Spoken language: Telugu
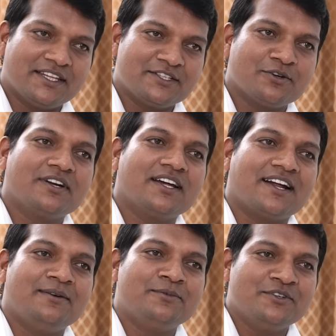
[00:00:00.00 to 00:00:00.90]
ప్రతి చోట
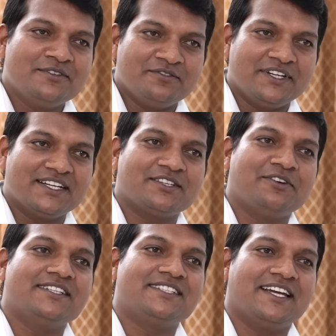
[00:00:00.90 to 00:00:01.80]
రాముడు వీర
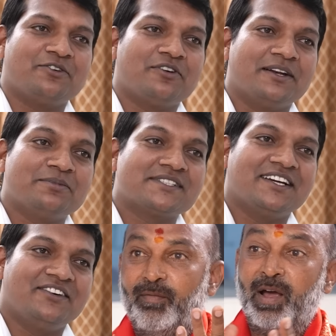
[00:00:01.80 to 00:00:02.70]
శివాజీ ఎక్కువ
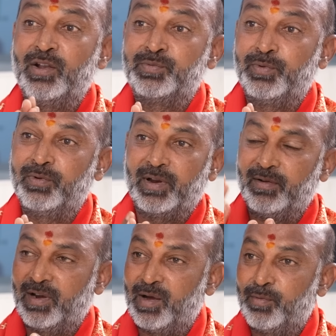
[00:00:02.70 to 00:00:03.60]
కనిపిస్తాను వాళ్ళకు
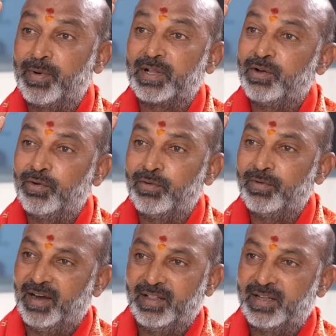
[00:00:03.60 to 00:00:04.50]
వాళ్ళు రాముడు మాకు దేవుడు
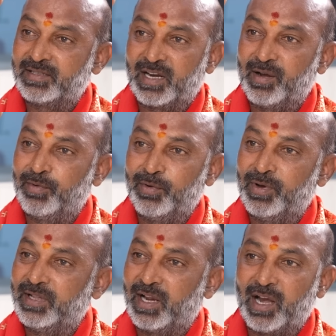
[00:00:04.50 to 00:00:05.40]
ఆదర్శ రాముడు
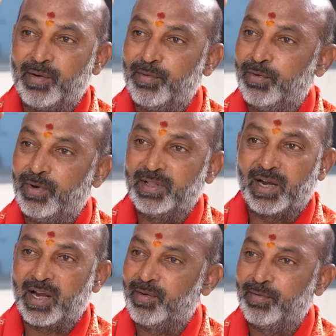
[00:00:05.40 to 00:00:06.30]
అందరి రాముడు
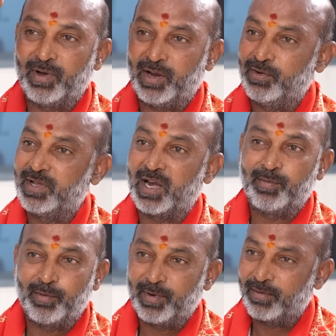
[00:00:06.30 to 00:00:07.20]
అందాల రాముడు అయోధ్య
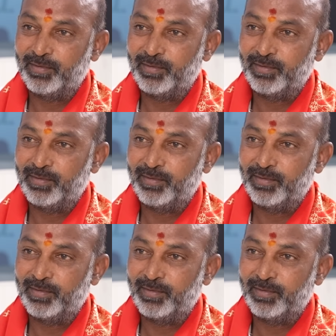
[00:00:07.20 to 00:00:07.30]
రాముడు మాకు